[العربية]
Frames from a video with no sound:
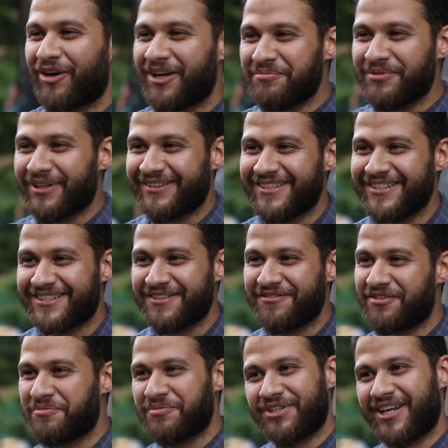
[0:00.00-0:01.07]
لو جبنا 2
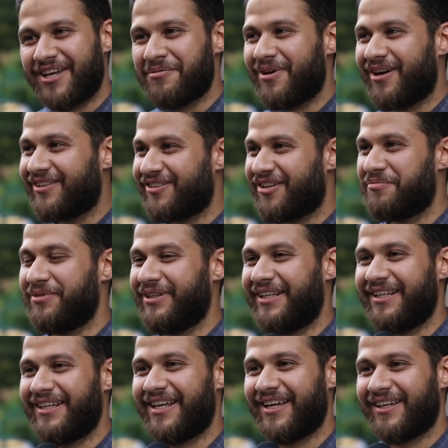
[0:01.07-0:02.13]
0 مش هيبقى اكتر من
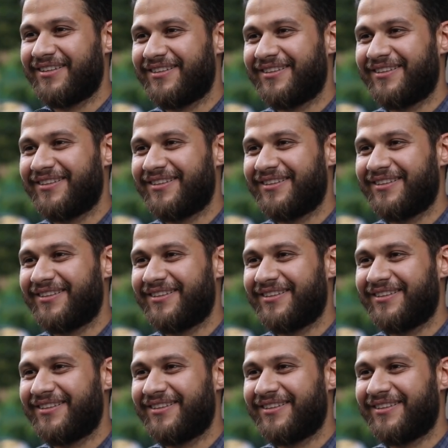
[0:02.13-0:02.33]
كده يعني